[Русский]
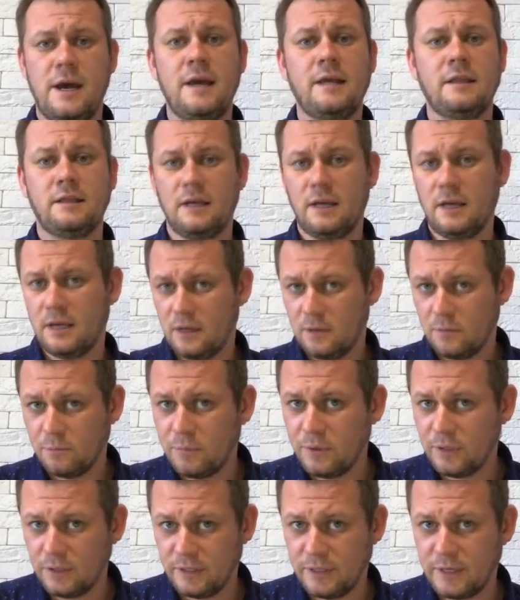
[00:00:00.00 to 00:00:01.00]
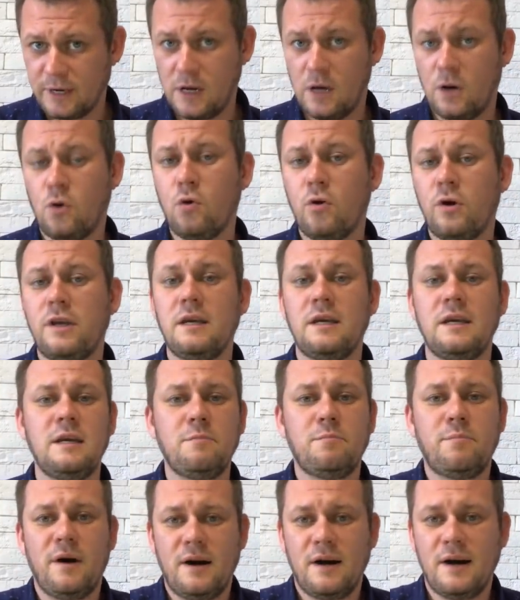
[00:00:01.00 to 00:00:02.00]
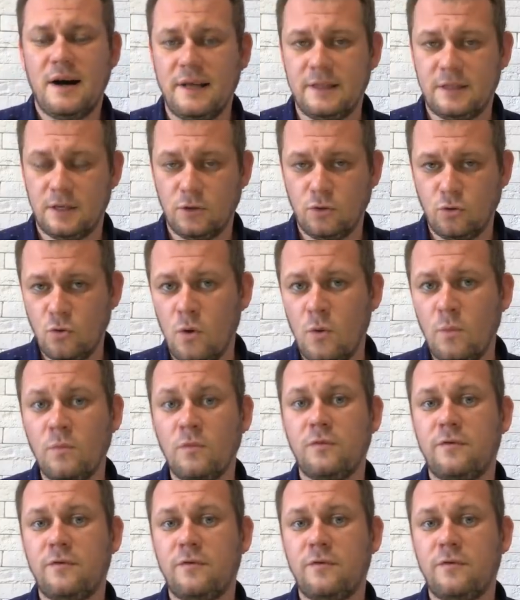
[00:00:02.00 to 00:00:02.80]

Это был дорогой и богатый дом,